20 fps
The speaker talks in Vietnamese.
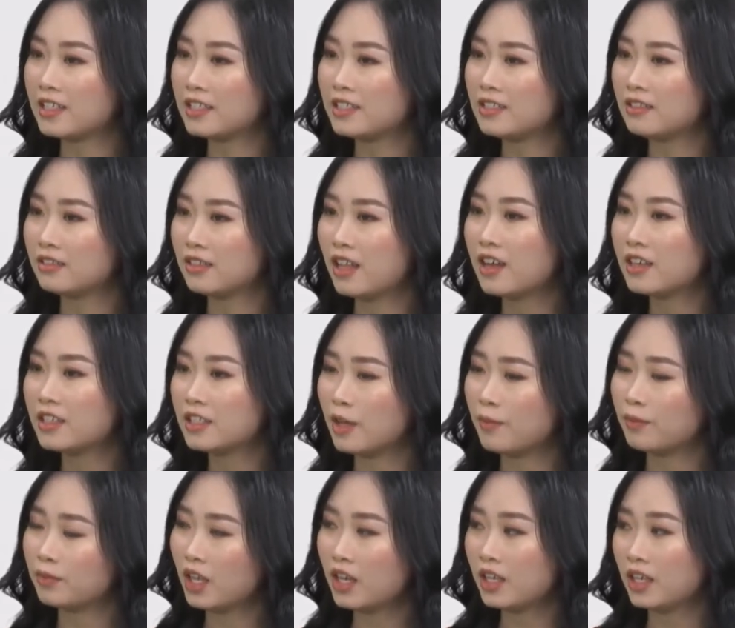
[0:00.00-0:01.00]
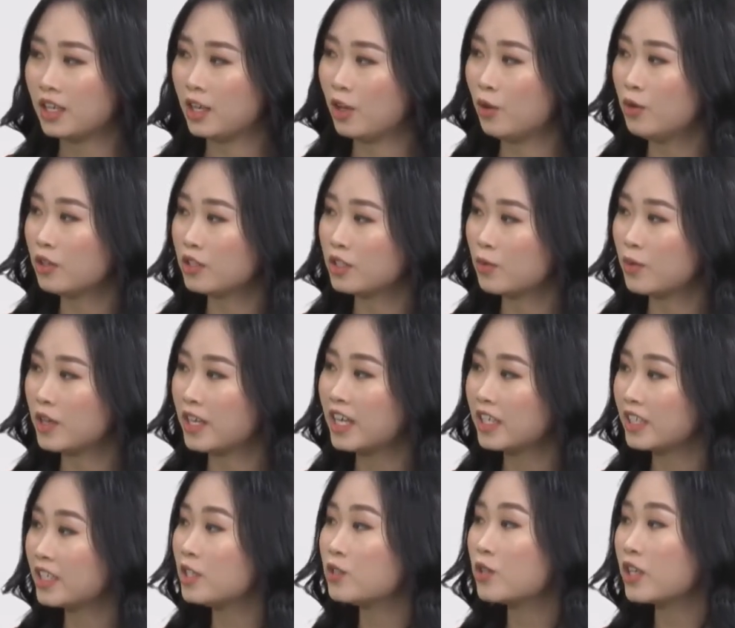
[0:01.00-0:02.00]
cái sự thăng trầm tất yếu ở trong cái
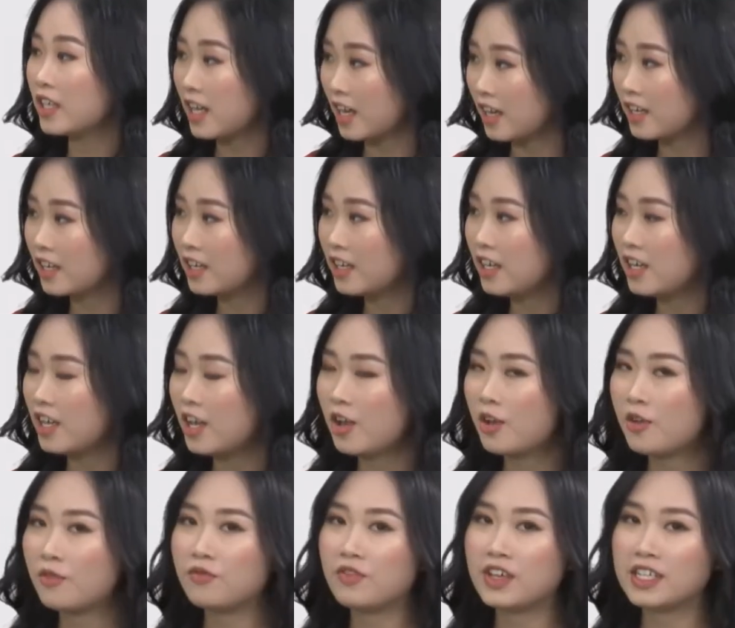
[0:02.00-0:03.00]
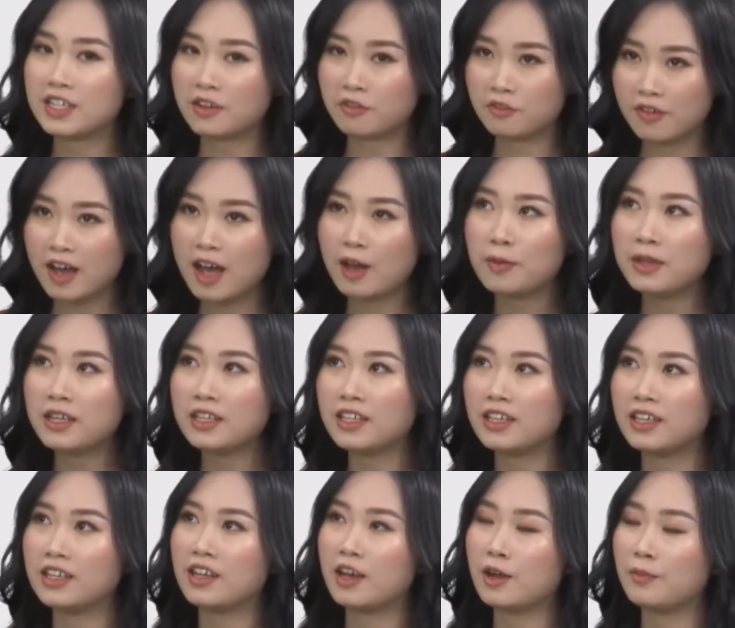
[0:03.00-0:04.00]
ngành kinh doanh này về giải pháp ấy
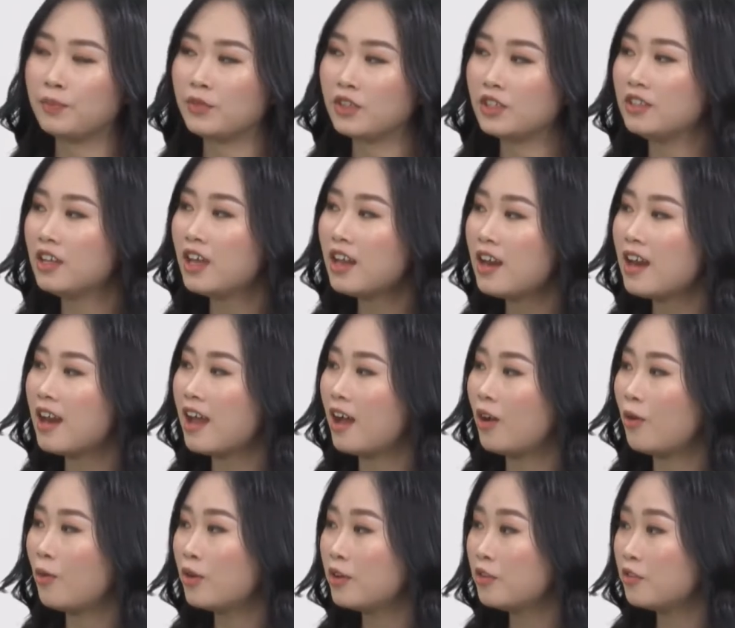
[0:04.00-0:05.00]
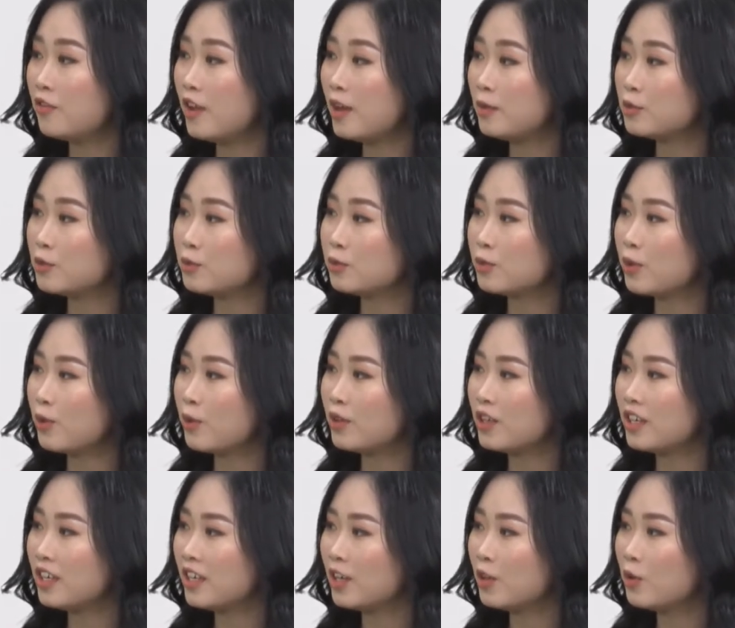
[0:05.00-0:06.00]
thì ờ, thứ nhất là Oriflame chúng
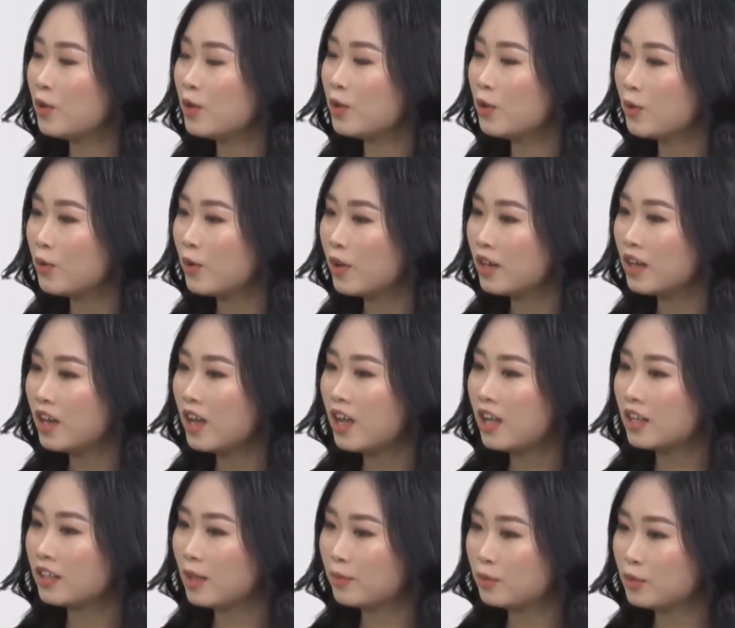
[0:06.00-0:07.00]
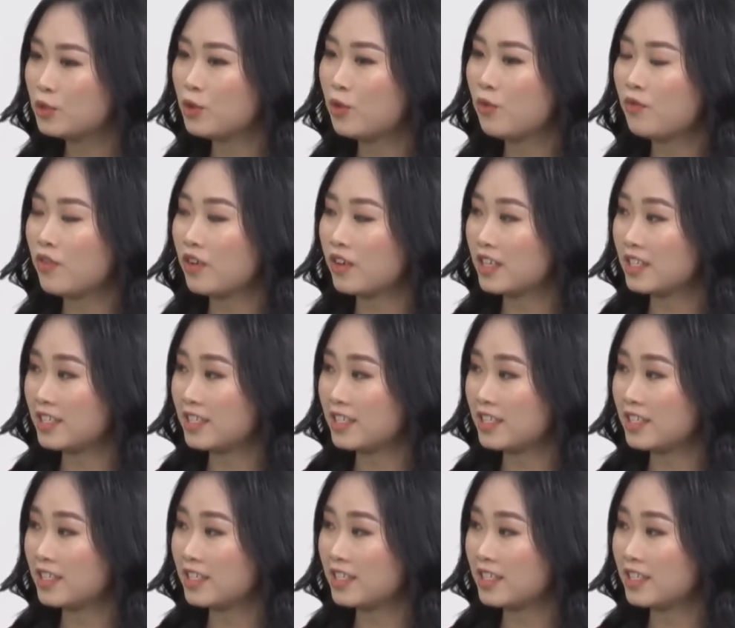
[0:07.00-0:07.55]
tôi thì luôn luôn tập trung vào